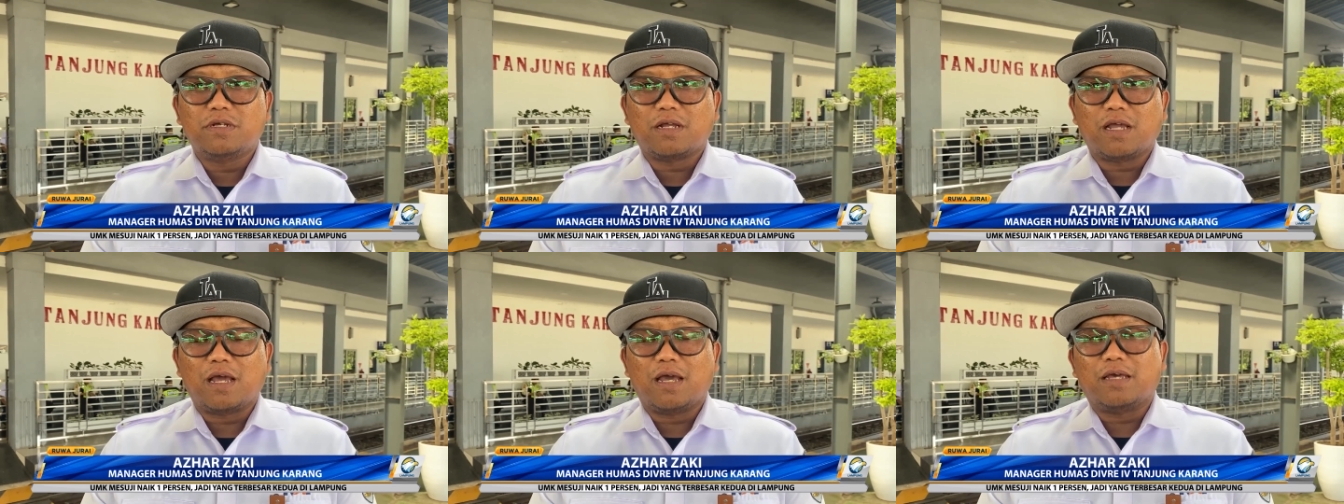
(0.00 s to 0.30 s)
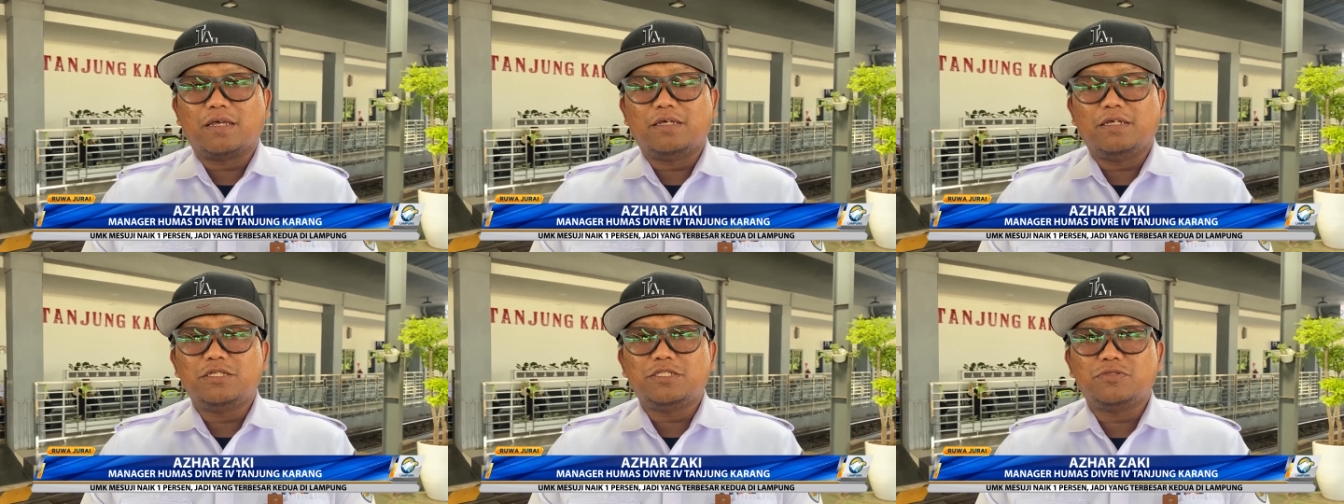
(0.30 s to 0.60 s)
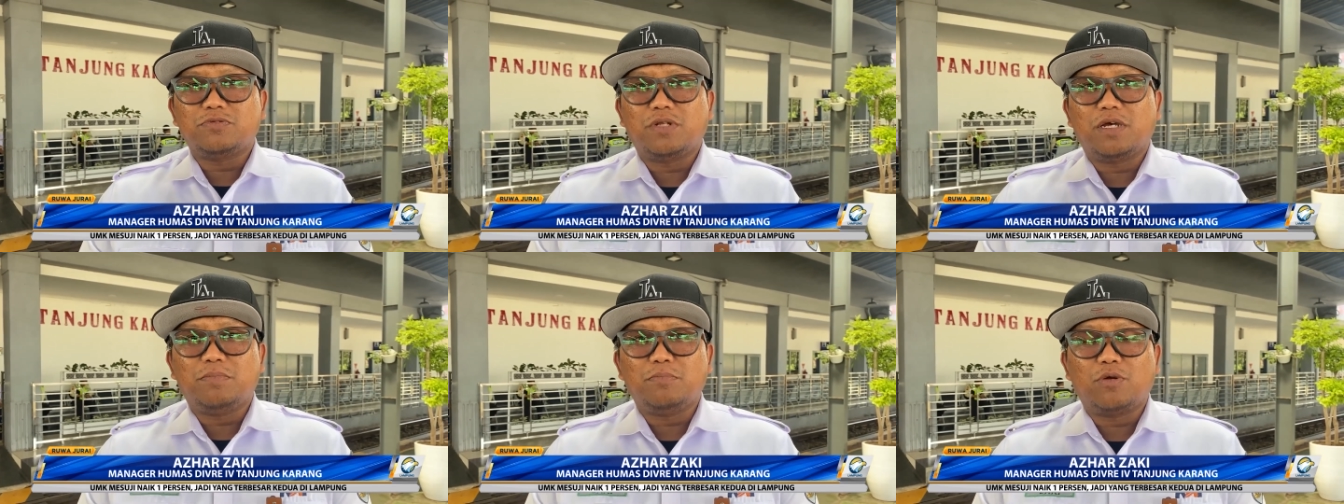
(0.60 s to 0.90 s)
KAI
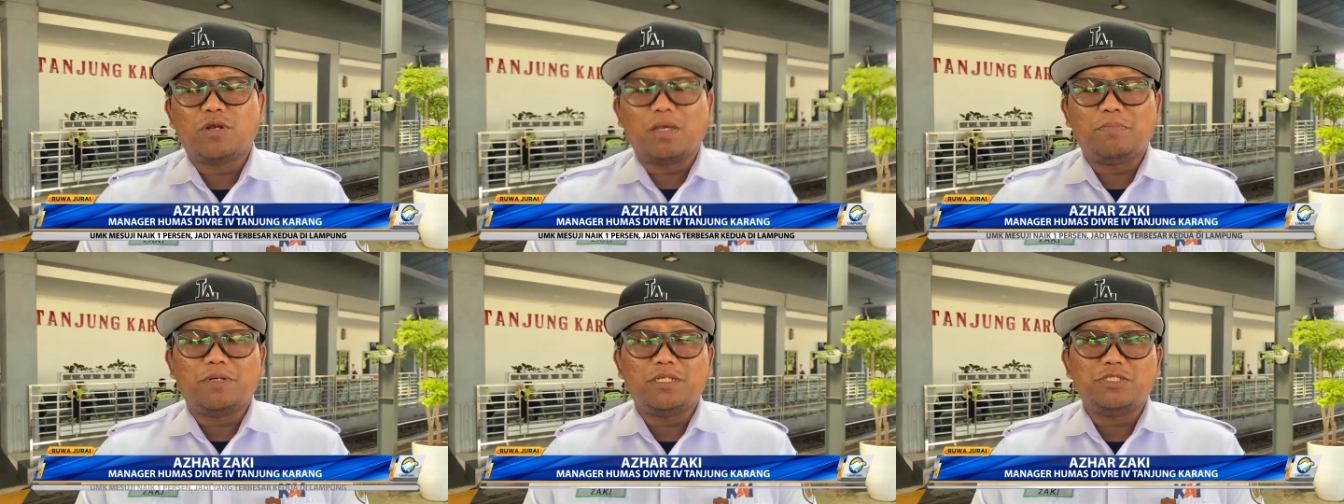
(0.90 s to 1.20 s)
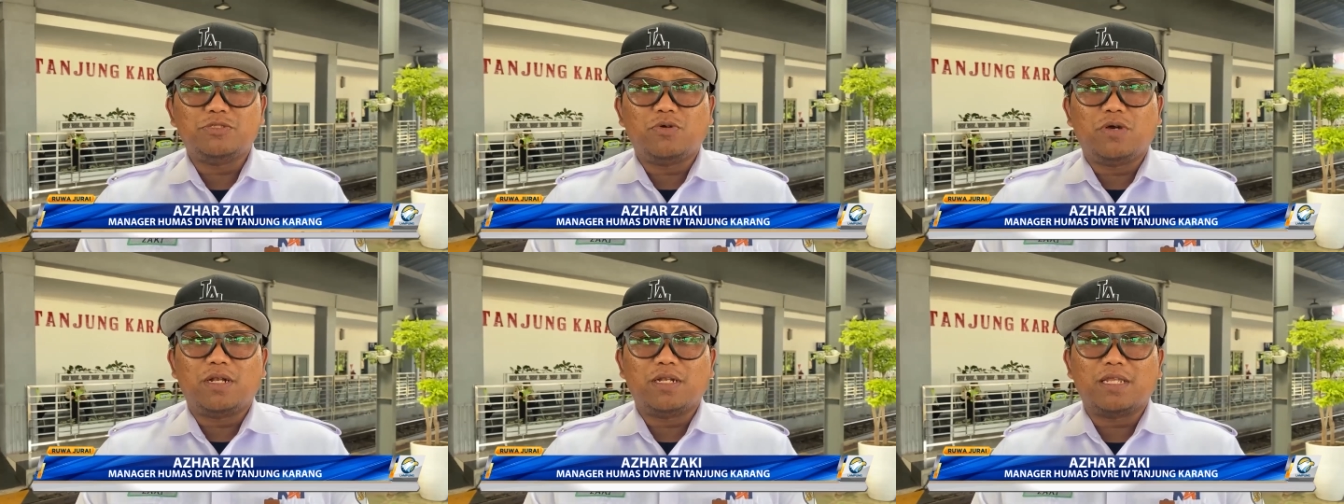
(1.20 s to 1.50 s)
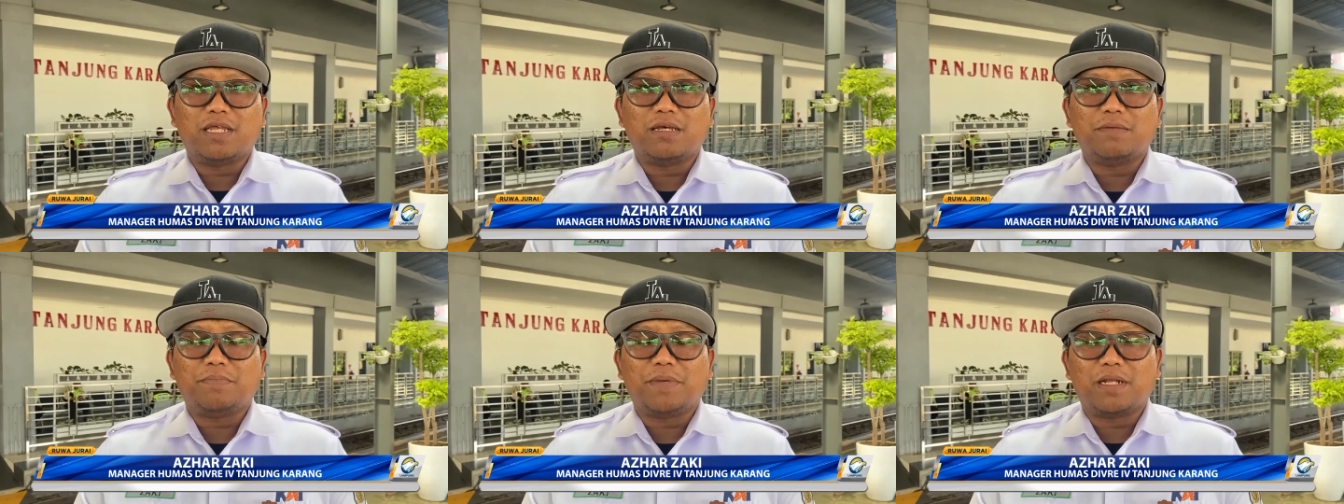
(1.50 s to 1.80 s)
sudah mulai
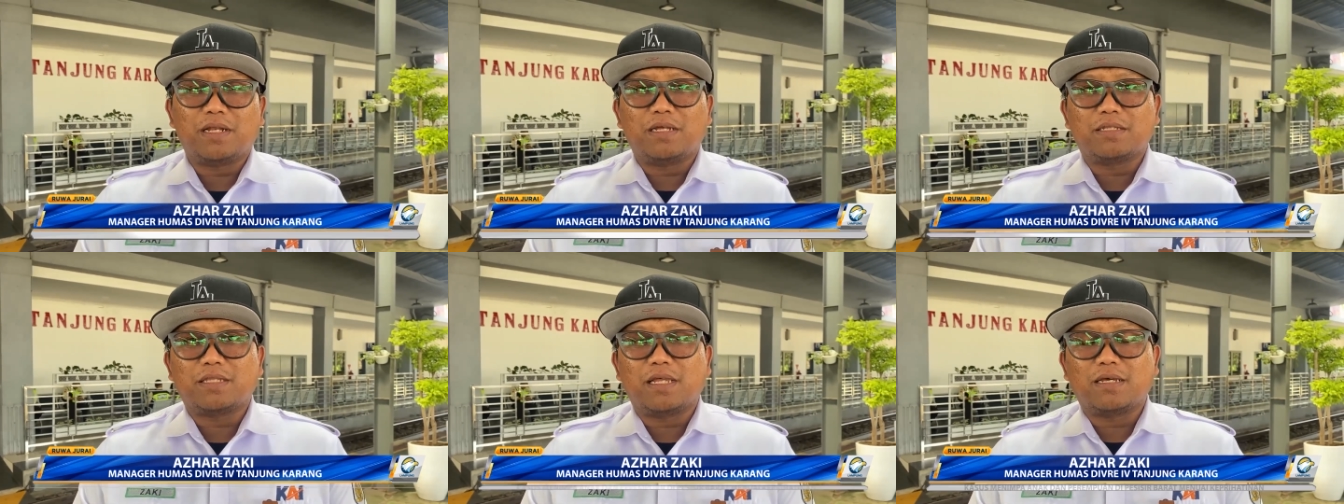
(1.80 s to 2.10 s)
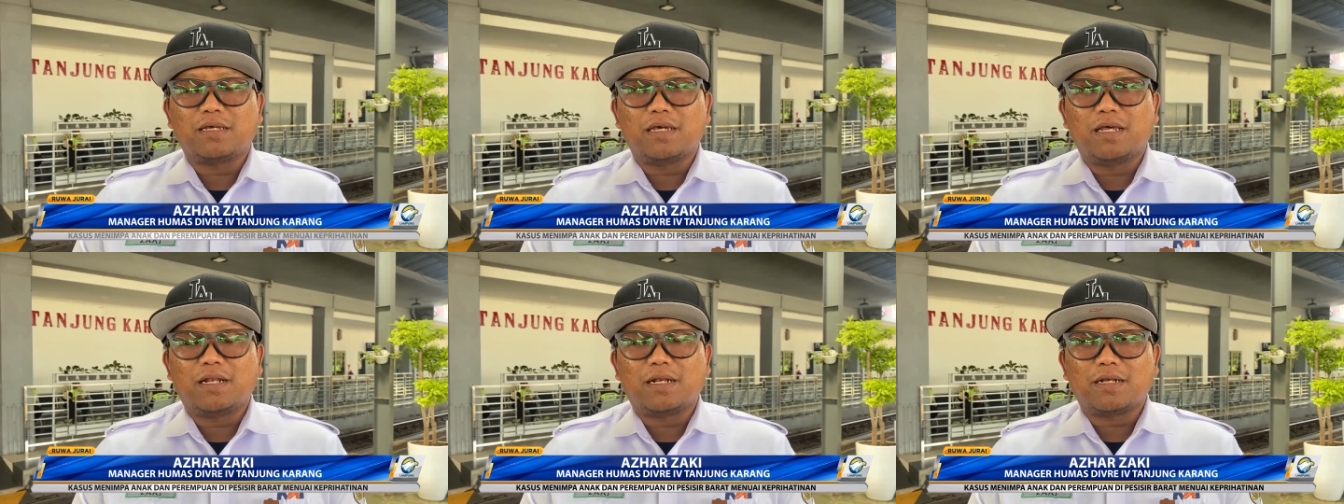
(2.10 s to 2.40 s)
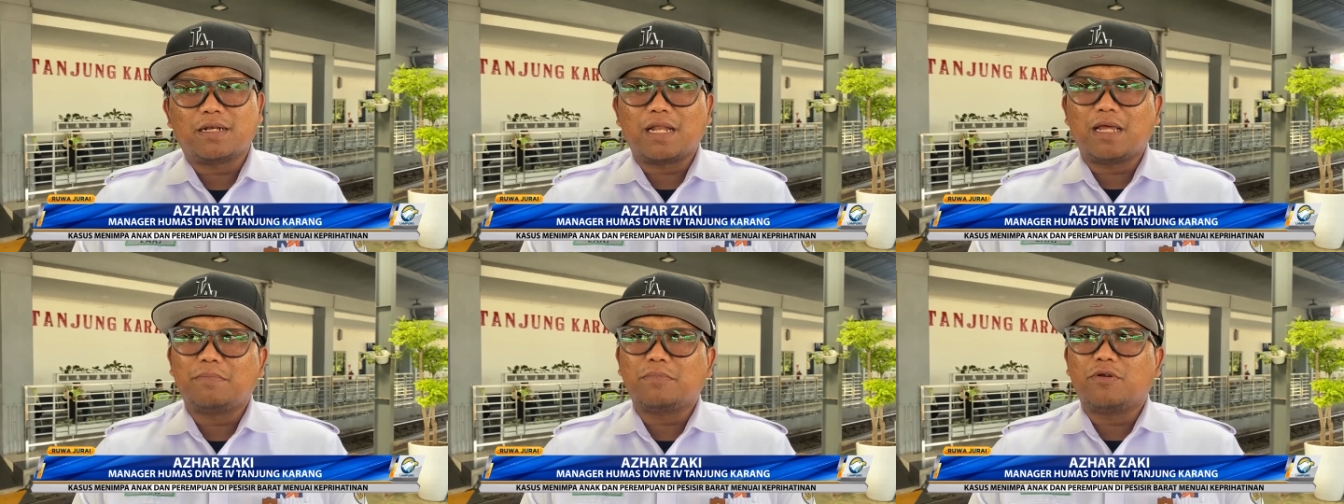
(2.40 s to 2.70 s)
menjualnya pada tanggal
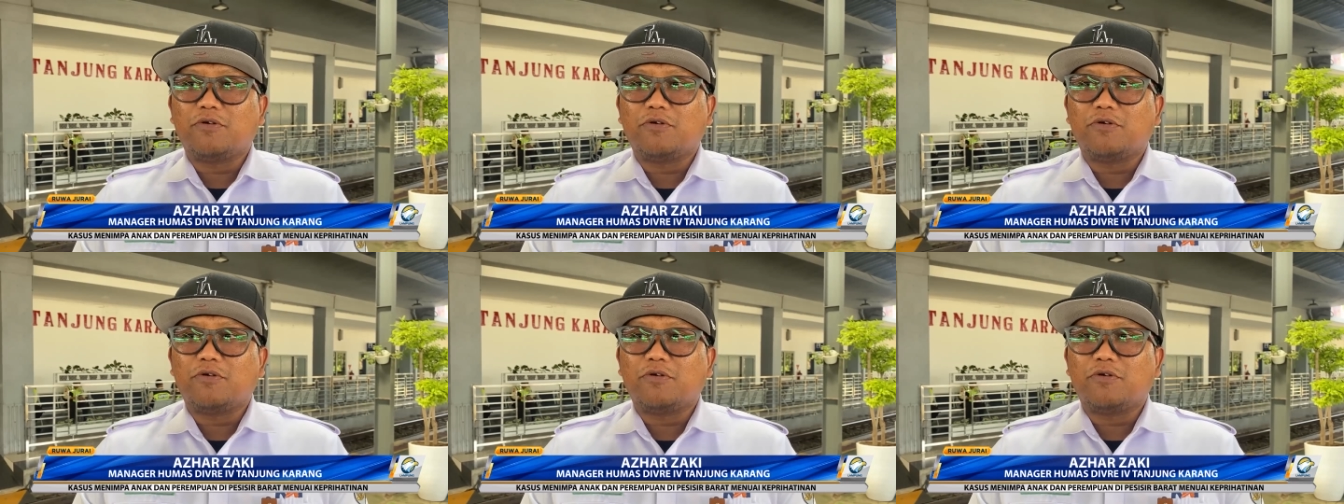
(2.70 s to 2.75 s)
6